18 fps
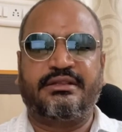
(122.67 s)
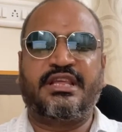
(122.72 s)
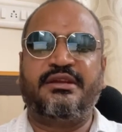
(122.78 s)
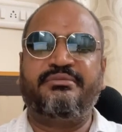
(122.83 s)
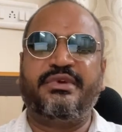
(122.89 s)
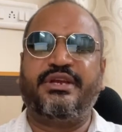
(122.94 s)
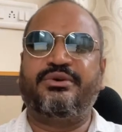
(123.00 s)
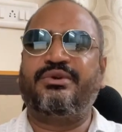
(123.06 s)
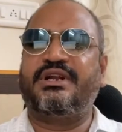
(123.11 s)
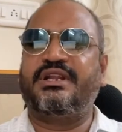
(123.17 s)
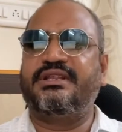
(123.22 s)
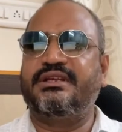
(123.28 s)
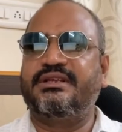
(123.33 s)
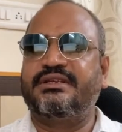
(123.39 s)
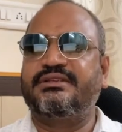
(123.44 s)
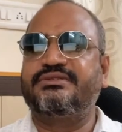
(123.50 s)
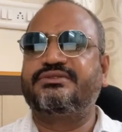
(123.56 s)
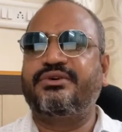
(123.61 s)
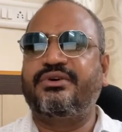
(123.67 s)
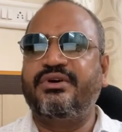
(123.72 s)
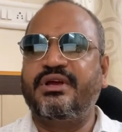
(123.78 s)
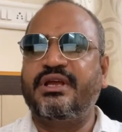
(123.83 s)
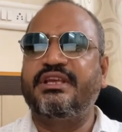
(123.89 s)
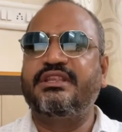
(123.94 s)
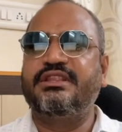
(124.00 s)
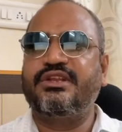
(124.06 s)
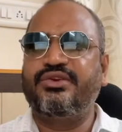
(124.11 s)
தன்மை கொண்டது ஸோ
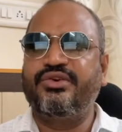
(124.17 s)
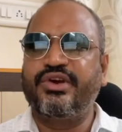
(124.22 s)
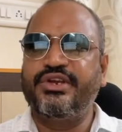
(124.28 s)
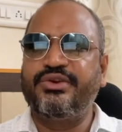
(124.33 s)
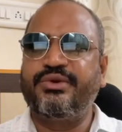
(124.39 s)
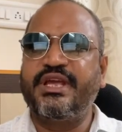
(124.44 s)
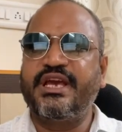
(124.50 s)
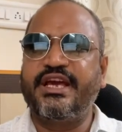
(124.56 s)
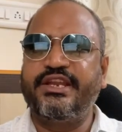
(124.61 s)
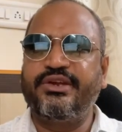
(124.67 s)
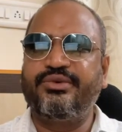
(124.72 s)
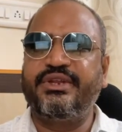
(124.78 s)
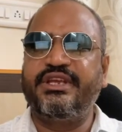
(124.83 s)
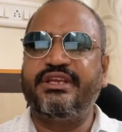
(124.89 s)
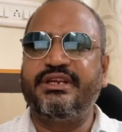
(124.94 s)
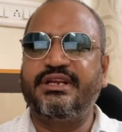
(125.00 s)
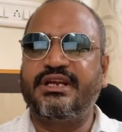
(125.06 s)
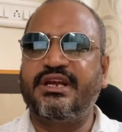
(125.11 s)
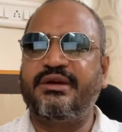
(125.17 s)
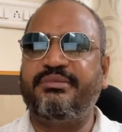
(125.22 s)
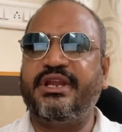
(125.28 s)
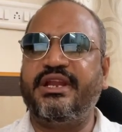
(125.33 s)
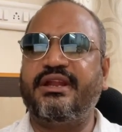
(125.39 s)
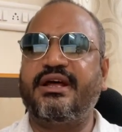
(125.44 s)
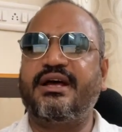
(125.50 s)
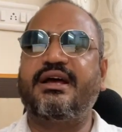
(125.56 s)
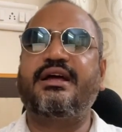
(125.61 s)
இந்த நோயினுடைய அறிகுறி இருக்கு
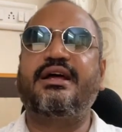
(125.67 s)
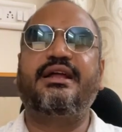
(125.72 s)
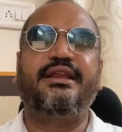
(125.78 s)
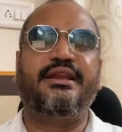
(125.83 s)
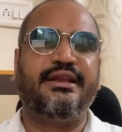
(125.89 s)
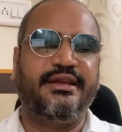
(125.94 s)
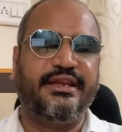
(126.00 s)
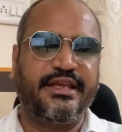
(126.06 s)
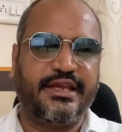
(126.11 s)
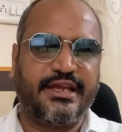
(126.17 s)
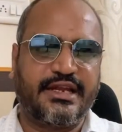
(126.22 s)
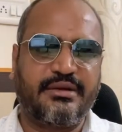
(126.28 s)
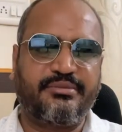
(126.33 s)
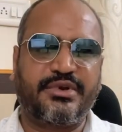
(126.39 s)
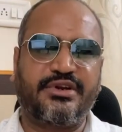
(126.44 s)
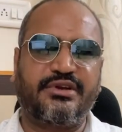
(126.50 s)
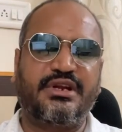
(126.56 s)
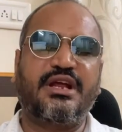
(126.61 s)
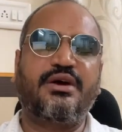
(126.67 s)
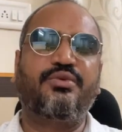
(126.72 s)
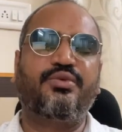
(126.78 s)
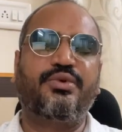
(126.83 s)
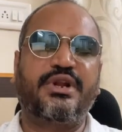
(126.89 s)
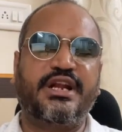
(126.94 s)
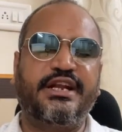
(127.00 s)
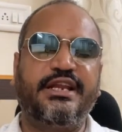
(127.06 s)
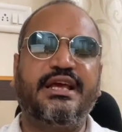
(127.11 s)
அப்படின்னா நீங்க என்ன பண்ணணும்னா
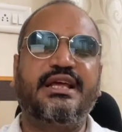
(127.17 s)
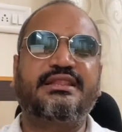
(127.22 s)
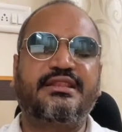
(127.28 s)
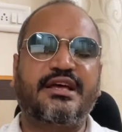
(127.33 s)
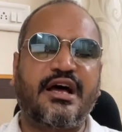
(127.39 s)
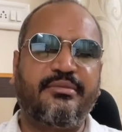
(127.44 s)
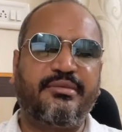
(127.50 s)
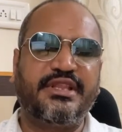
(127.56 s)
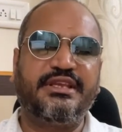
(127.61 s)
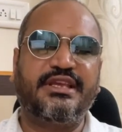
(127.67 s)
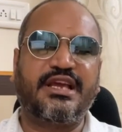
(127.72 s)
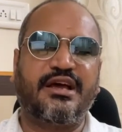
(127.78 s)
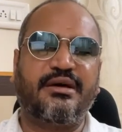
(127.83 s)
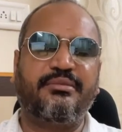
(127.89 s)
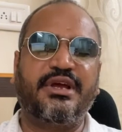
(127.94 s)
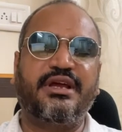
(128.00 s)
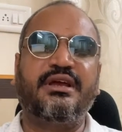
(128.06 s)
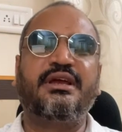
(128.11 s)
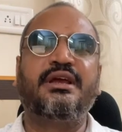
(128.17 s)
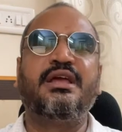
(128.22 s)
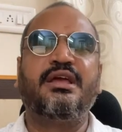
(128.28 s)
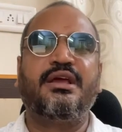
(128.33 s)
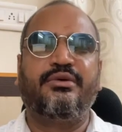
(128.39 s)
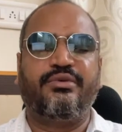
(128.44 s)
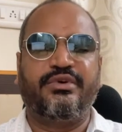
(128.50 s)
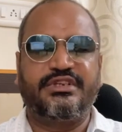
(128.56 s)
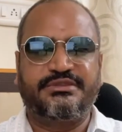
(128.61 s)
உடனடியாக தாமதிக்காம
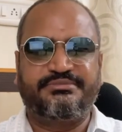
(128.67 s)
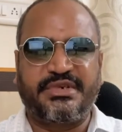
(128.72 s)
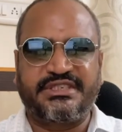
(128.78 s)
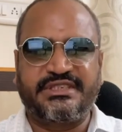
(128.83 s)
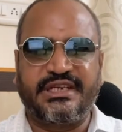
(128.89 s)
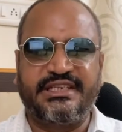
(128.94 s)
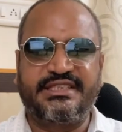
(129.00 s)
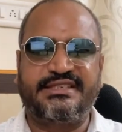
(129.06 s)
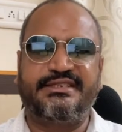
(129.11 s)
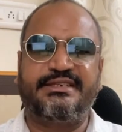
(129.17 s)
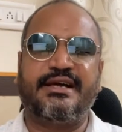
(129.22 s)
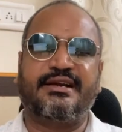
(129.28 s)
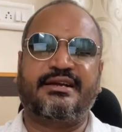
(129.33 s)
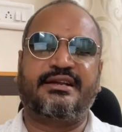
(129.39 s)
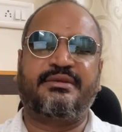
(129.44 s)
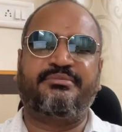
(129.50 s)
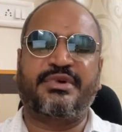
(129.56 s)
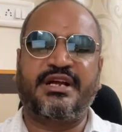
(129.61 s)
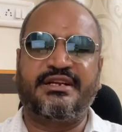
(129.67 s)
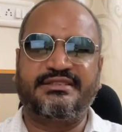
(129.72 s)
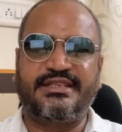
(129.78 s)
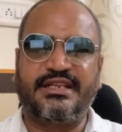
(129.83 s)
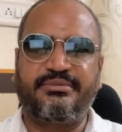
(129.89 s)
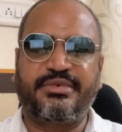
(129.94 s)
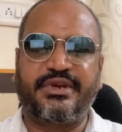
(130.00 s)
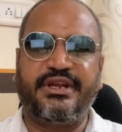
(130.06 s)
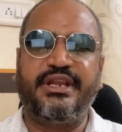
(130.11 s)
ஒரு ஸ்பெஷலிஸ்ட் டாக்டர்
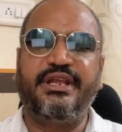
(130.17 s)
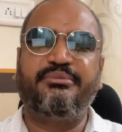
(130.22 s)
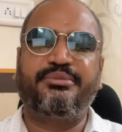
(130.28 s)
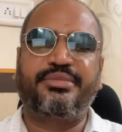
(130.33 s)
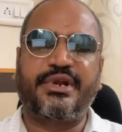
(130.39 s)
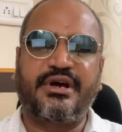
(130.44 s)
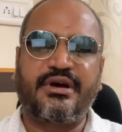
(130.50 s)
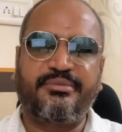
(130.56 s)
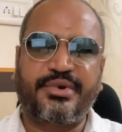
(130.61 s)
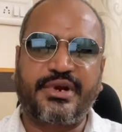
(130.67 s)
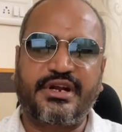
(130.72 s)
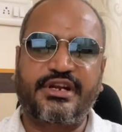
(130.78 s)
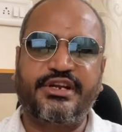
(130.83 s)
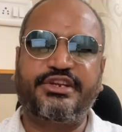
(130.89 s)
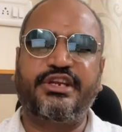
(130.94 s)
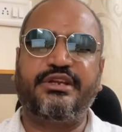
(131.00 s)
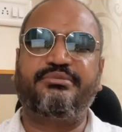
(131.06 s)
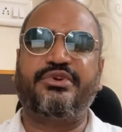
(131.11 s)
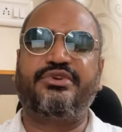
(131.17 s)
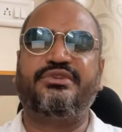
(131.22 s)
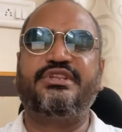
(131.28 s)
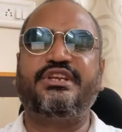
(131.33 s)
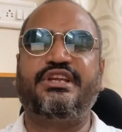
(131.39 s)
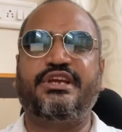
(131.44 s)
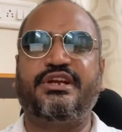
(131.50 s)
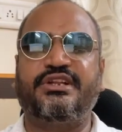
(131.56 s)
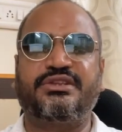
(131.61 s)
கன்சல்ட் பண்ணி ப்ராப்பரான ட்ரீட்மெண்ட்
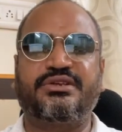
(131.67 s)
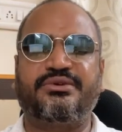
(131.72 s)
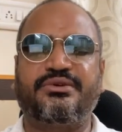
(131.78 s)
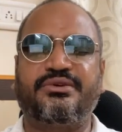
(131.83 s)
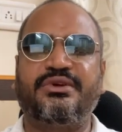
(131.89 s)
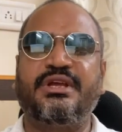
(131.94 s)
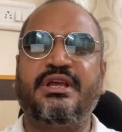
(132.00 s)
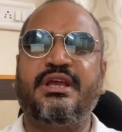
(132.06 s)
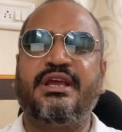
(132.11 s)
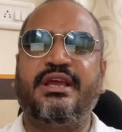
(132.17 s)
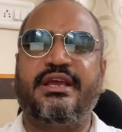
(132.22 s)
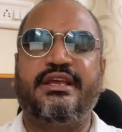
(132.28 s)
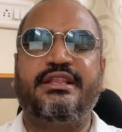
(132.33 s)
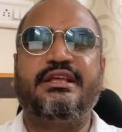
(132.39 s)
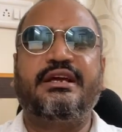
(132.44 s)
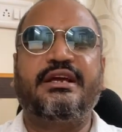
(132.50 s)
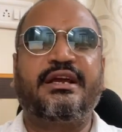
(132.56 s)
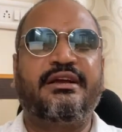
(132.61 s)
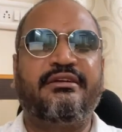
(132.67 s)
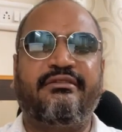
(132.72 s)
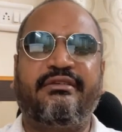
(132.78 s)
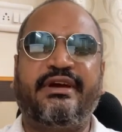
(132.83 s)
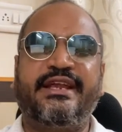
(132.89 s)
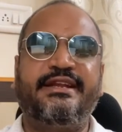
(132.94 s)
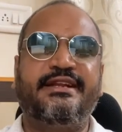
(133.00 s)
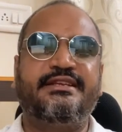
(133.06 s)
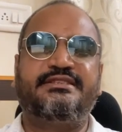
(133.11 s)
வந்து நீங்க எடுத்துக்கணும் இது
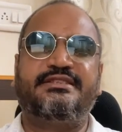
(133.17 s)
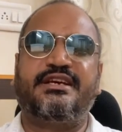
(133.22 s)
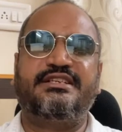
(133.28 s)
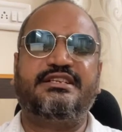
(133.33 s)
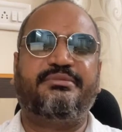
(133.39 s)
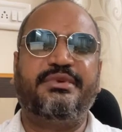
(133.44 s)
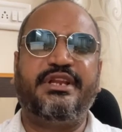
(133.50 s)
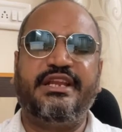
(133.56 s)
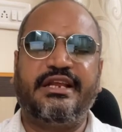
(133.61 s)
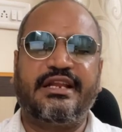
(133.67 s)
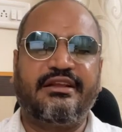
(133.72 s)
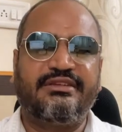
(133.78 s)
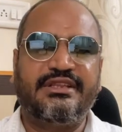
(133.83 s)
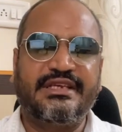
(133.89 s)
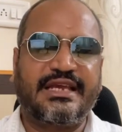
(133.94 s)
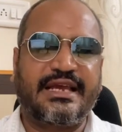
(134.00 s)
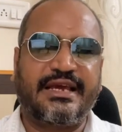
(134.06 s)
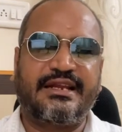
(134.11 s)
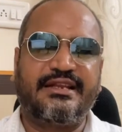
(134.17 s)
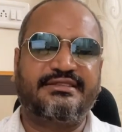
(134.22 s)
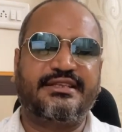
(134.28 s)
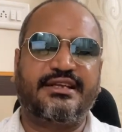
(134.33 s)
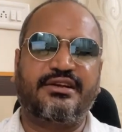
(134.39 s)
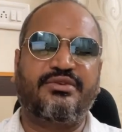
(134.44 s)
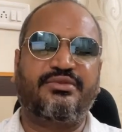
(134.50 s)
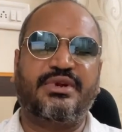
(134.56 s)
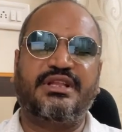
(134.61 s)
வைட் டிஸ்சார்ஜ் அப்படின்னு நீங்களாம் வந்து கேர்லெஸ்ஸாக
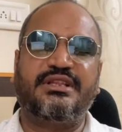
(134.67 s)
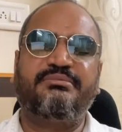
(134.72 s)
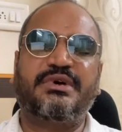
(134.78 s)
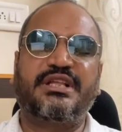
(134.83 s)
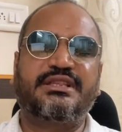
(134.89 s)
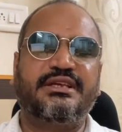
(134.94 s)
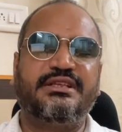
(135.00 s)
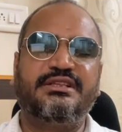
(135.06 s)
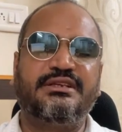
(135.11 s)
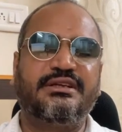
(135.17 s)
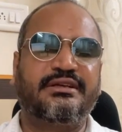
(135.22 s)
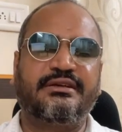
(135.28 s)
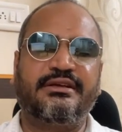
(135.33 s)
இருக்கக்கூடாது மற்ற இது